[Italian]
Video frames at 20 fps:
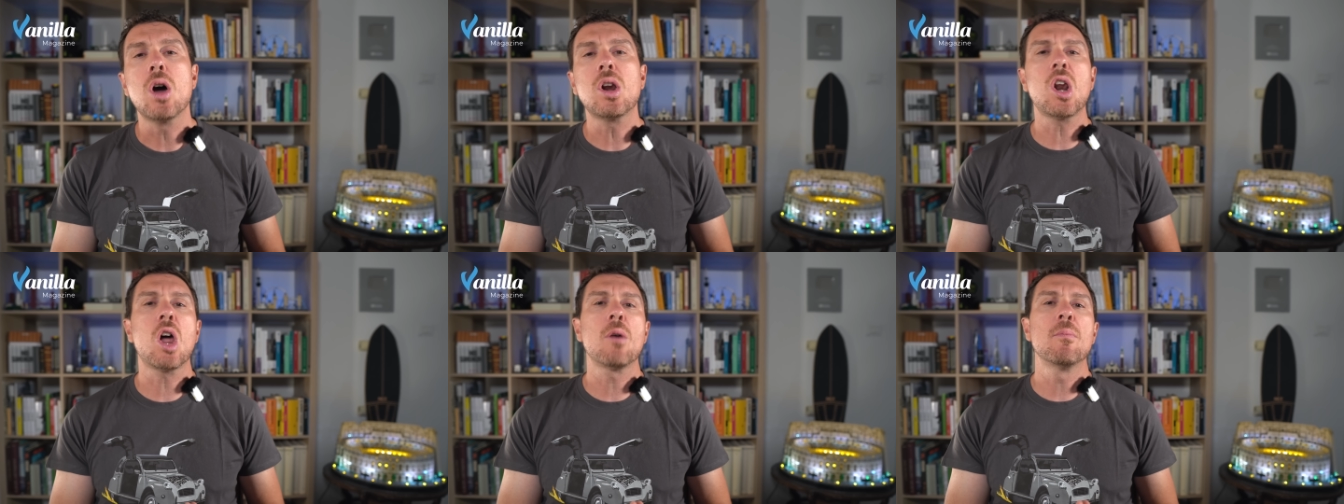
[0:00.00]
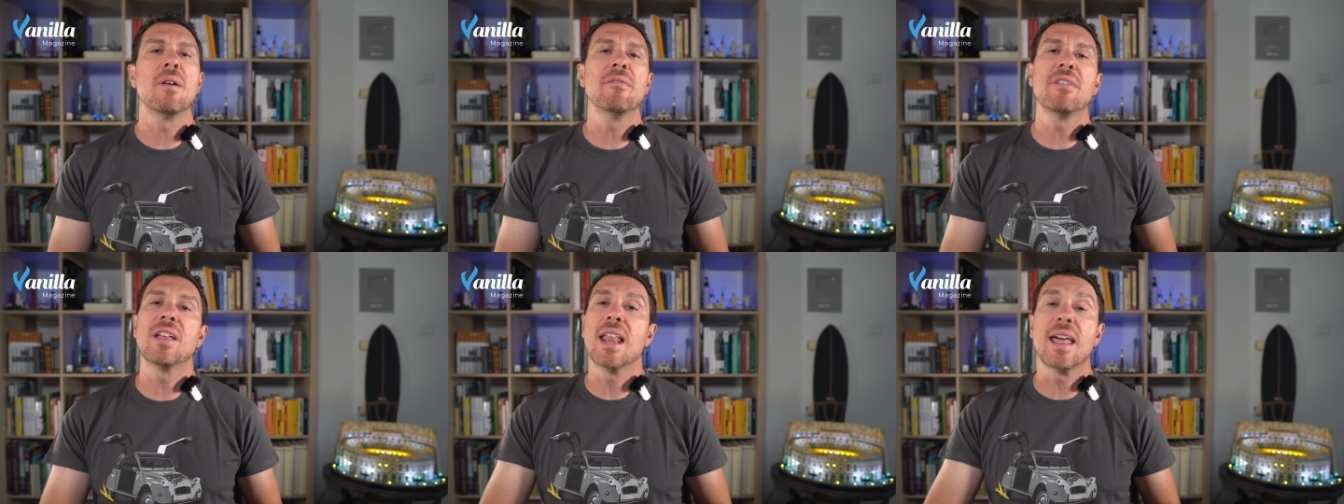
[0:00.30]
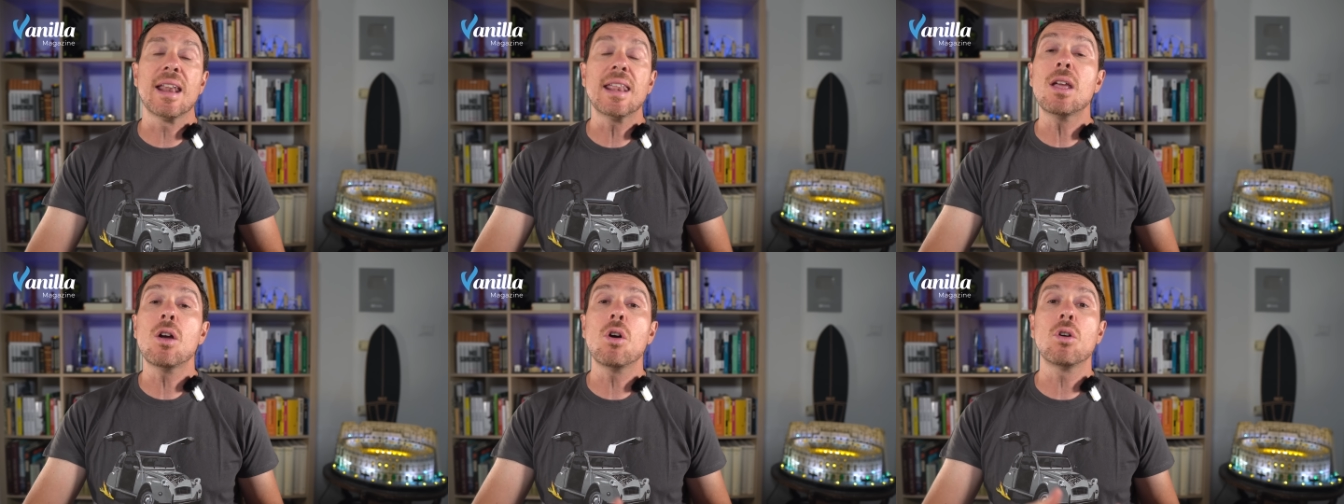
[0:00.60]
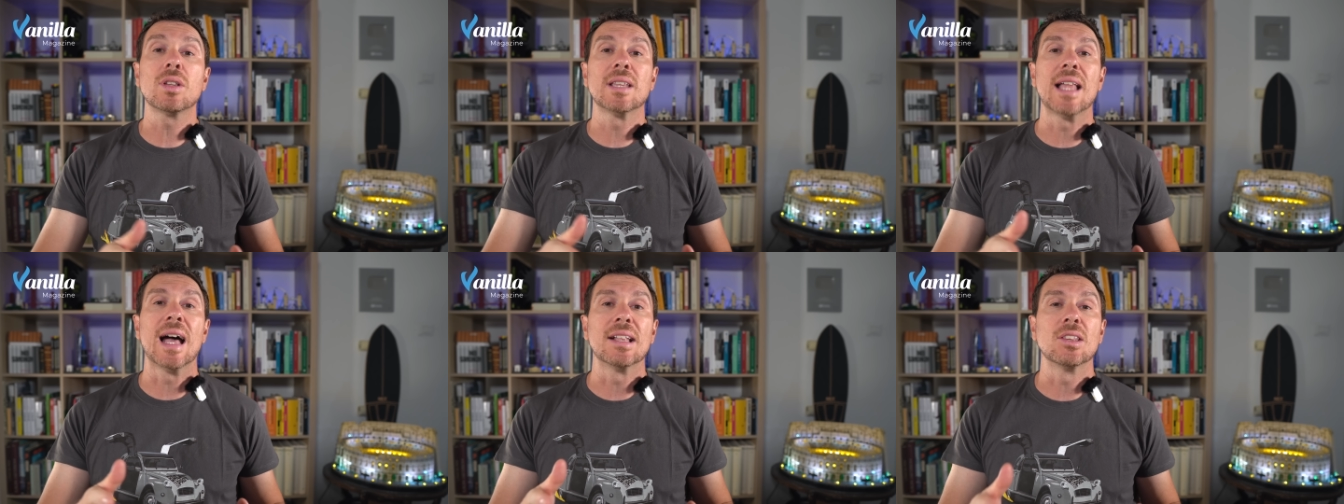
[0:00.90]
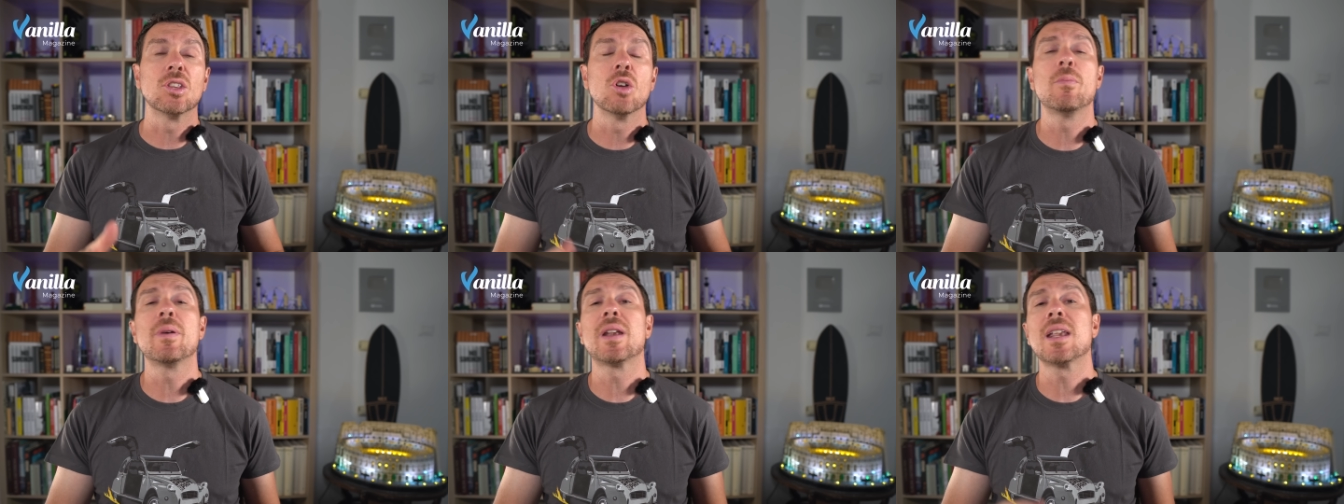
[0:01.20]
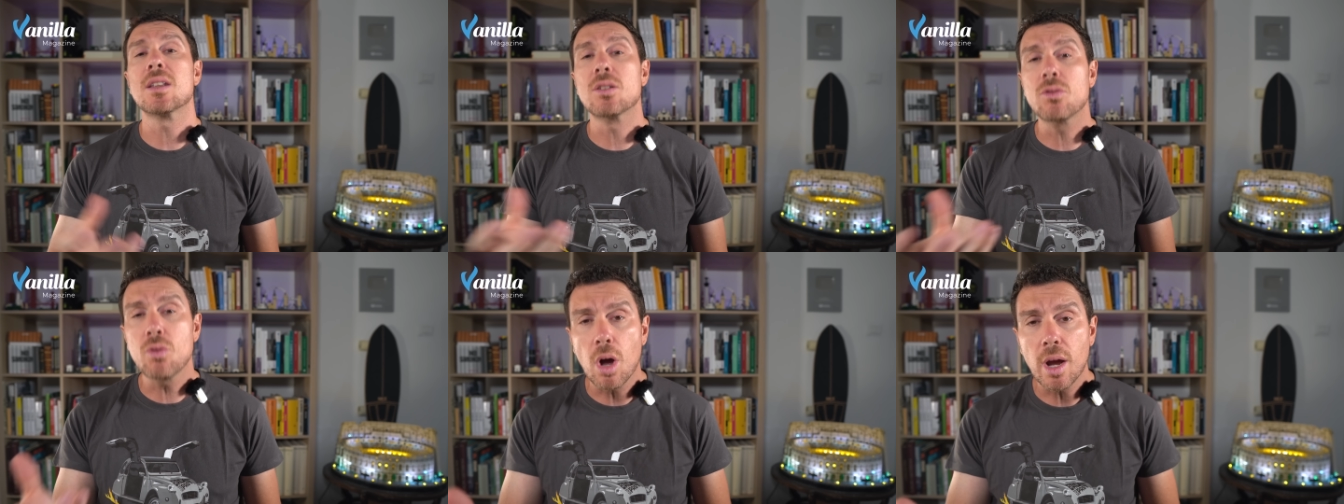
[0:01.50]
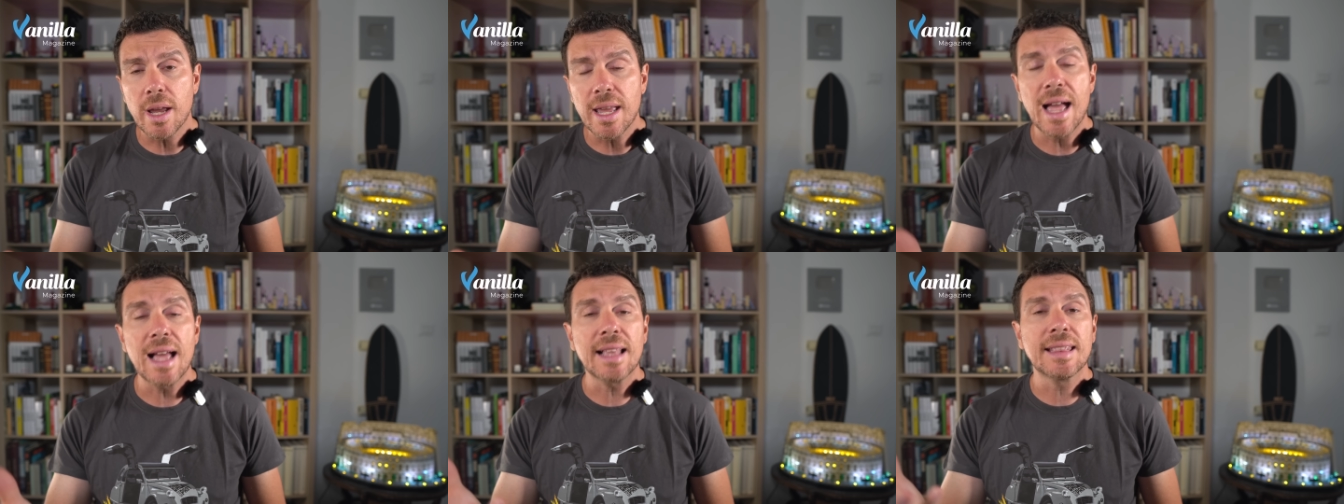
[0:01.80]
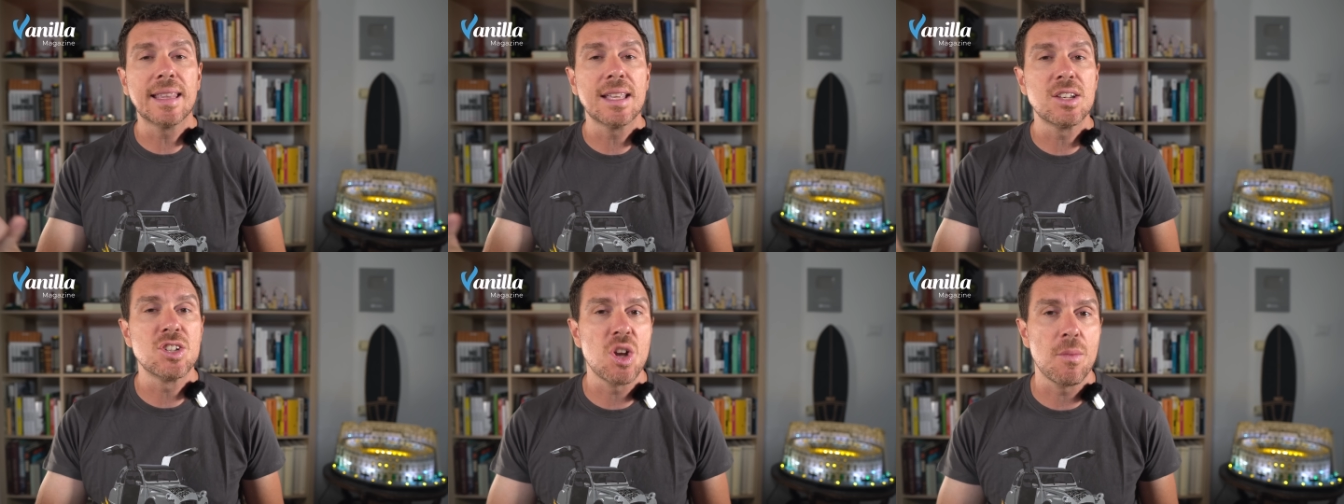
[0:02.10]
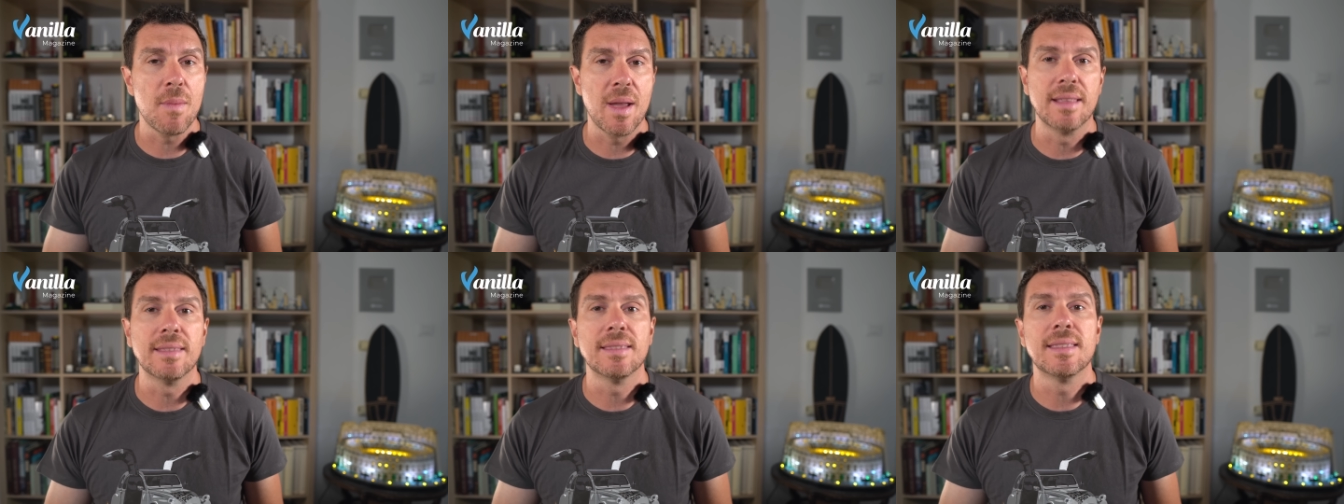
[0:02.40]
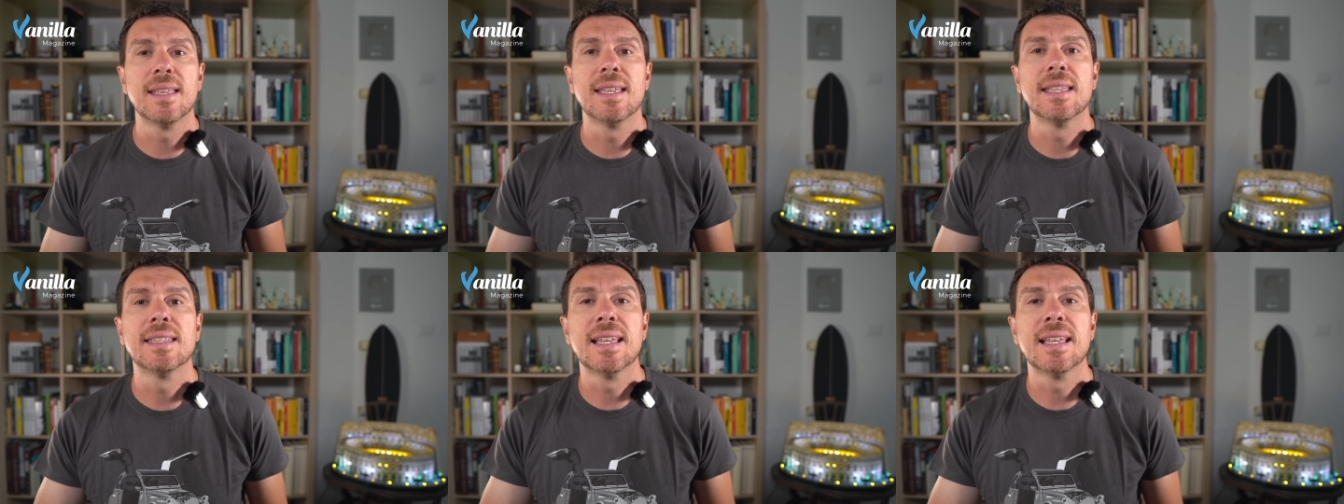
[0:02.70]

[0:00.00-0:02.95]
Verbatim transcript: Roma viene ricordato per i suoi atteggiamenti